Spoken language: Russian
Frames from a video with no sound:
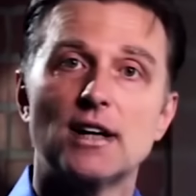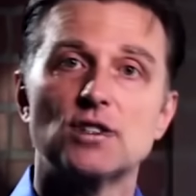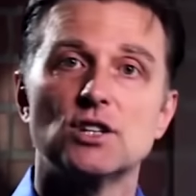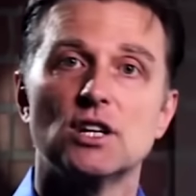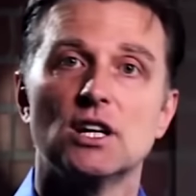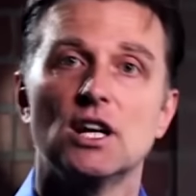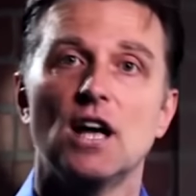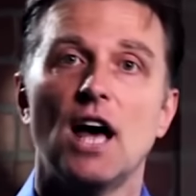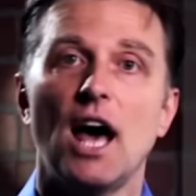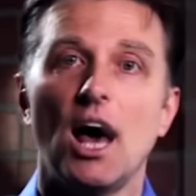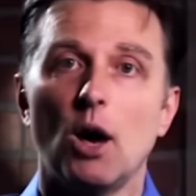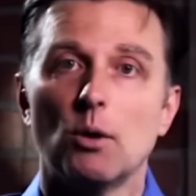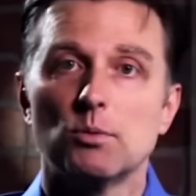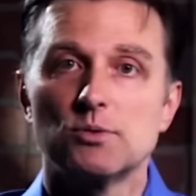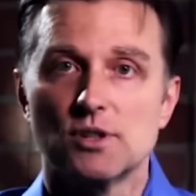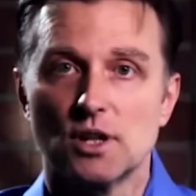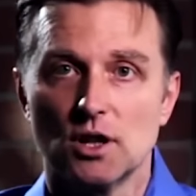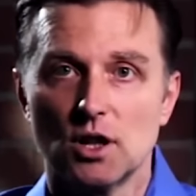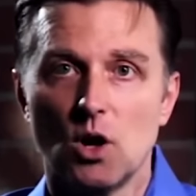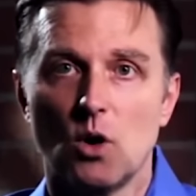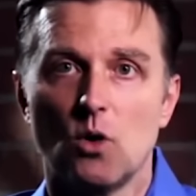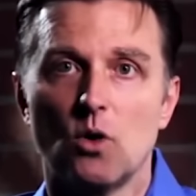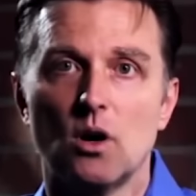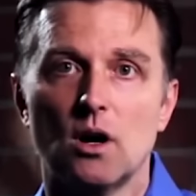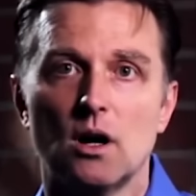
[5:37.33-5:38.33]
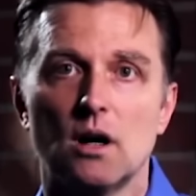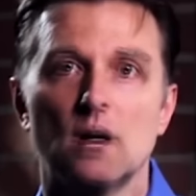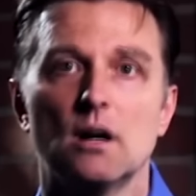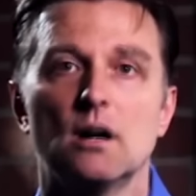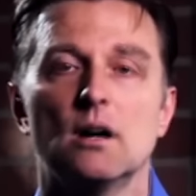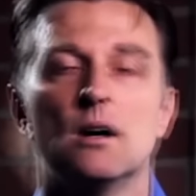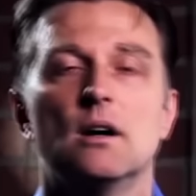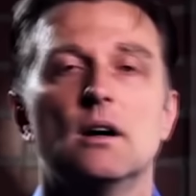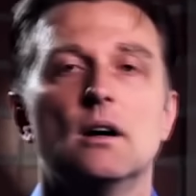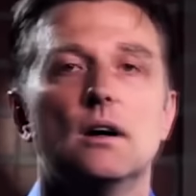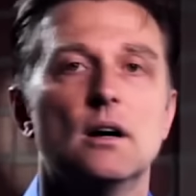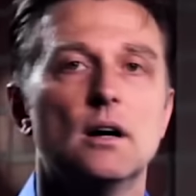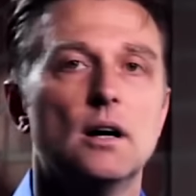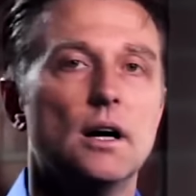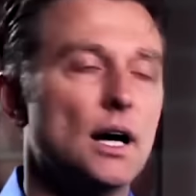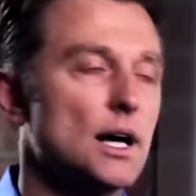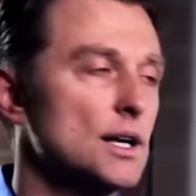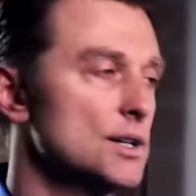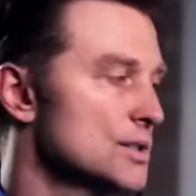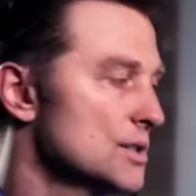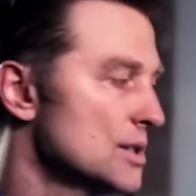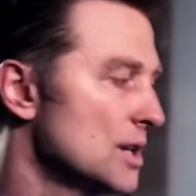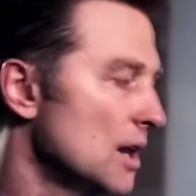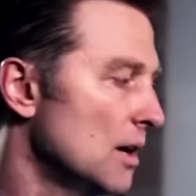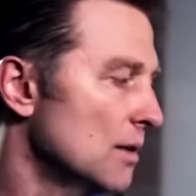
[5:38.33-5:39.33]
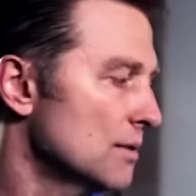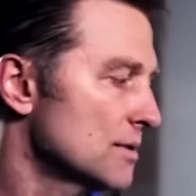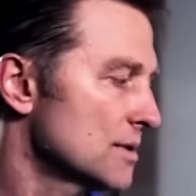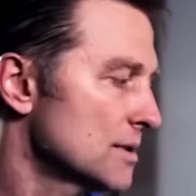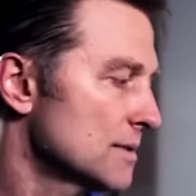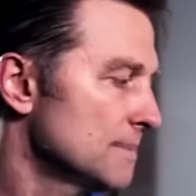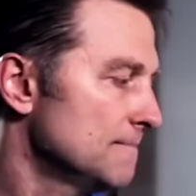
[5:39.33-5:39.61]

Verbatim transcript: помогает уменьшить камни.